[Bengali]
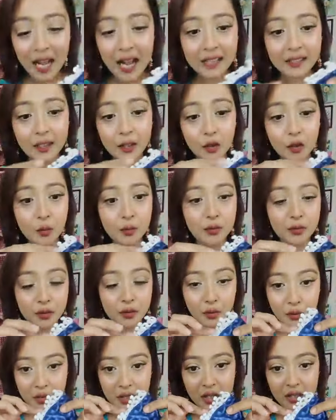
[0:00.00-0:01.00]
হাতায় খুব
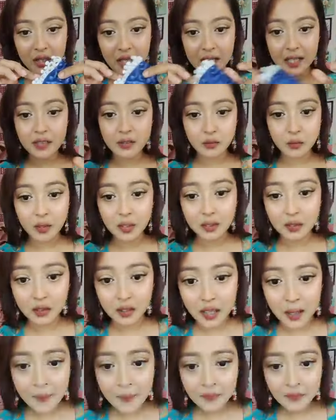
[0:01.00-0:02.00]
সুন্দর খুশি কাটা লেস ওয়ার্ক
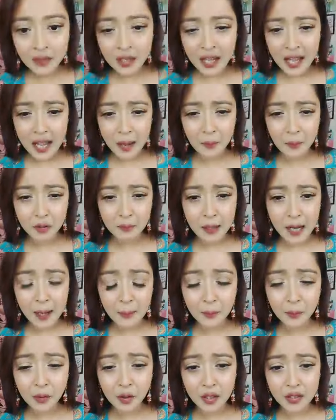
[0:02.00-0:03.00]
করা এমন
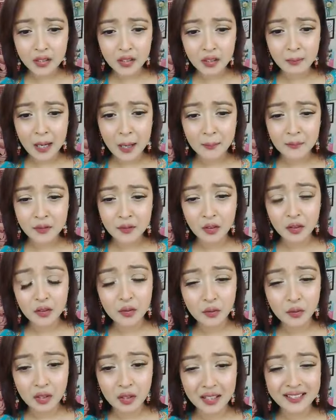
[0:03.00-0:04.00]
ভাব করে যেন ভাবছেন অনেক
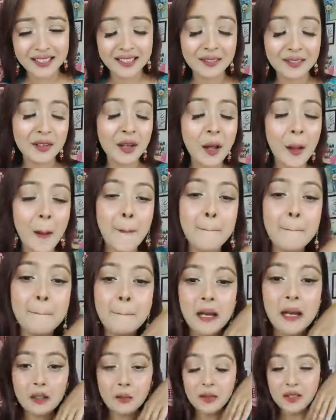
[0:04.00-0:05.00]
সুন্দর লাগছে
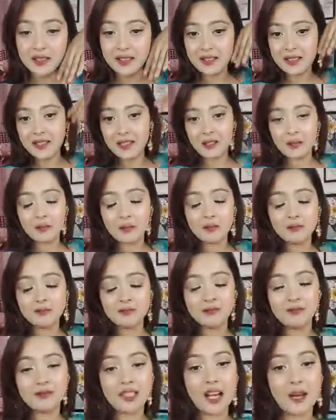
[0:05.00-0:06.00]
ম্যা তো মিস ইন্ডিয়া হু
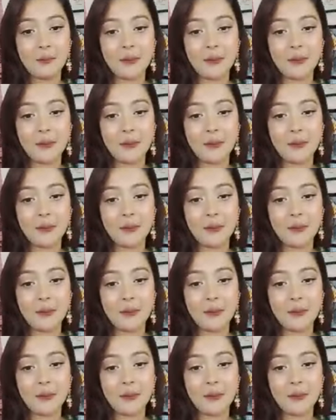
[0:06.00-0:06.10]
না